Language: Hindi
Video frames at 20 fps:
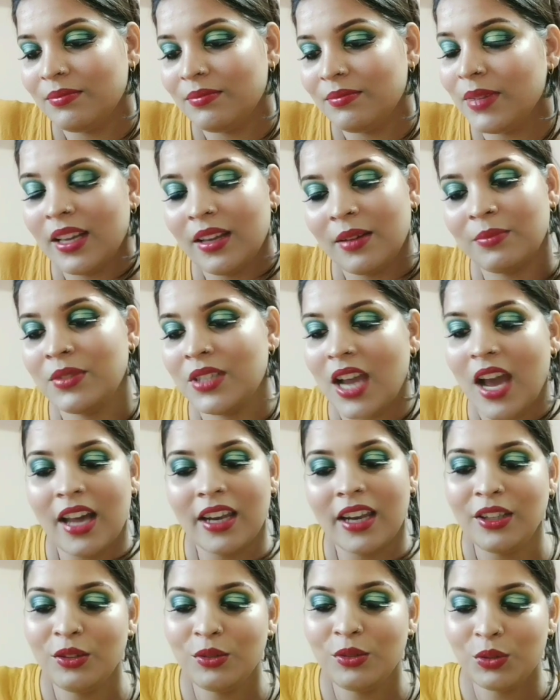मैं अब जा
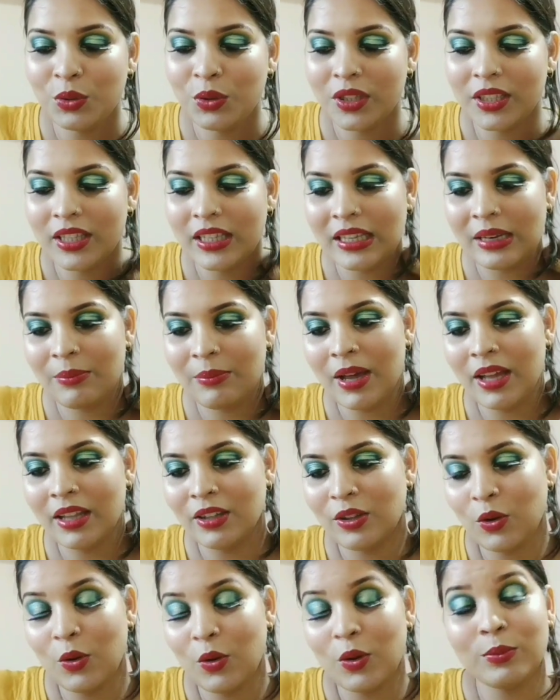रही हूँ थोड़ी देर
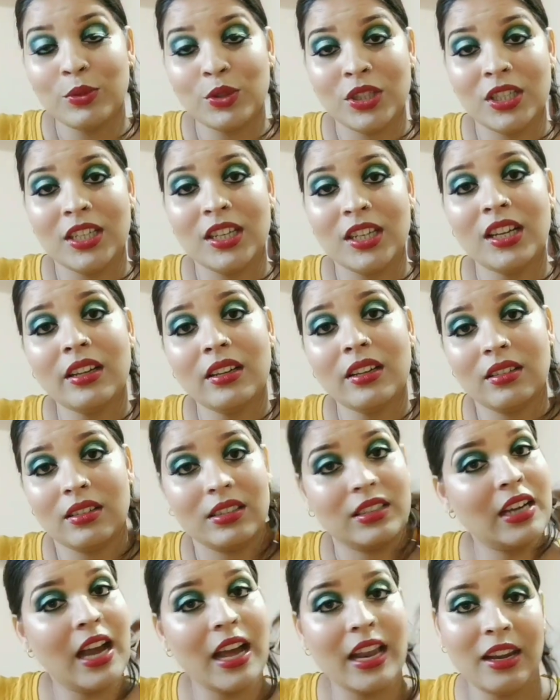बाद और मुझे ना
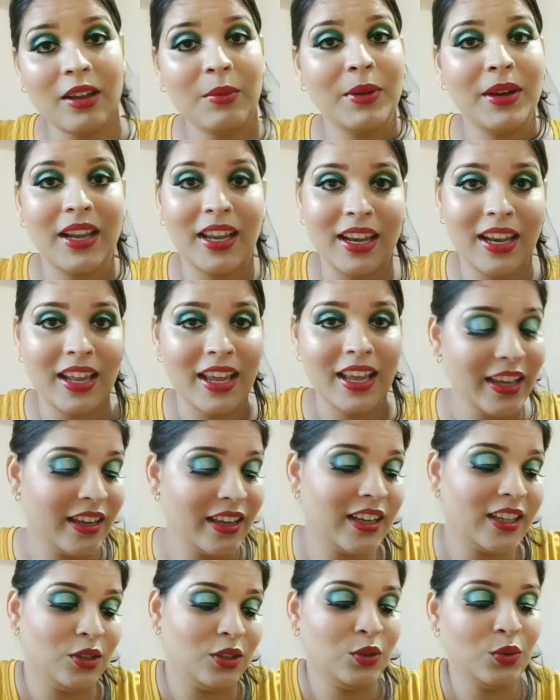खाना बनाना है
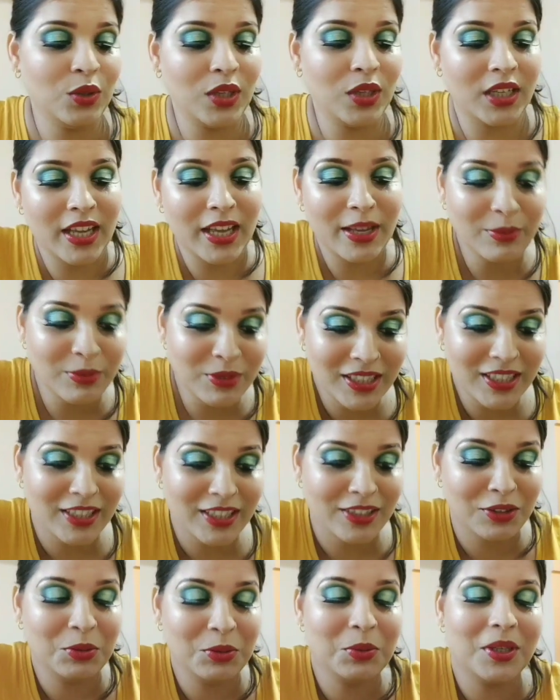कद्दू रखा है मुझे
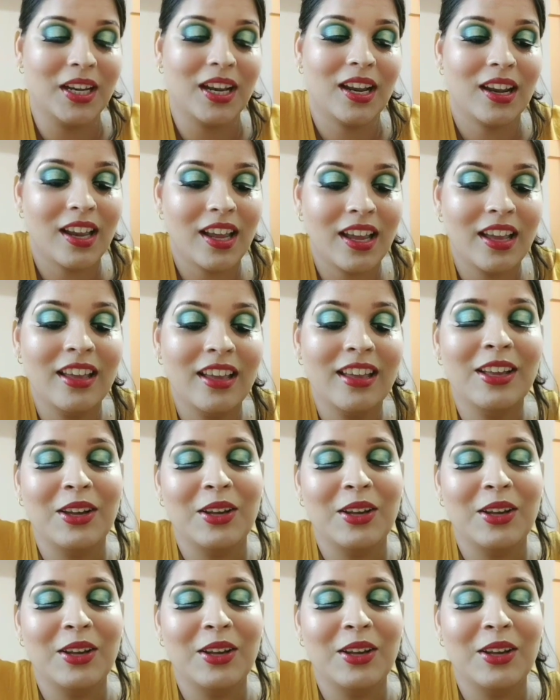कद्दू बनाना है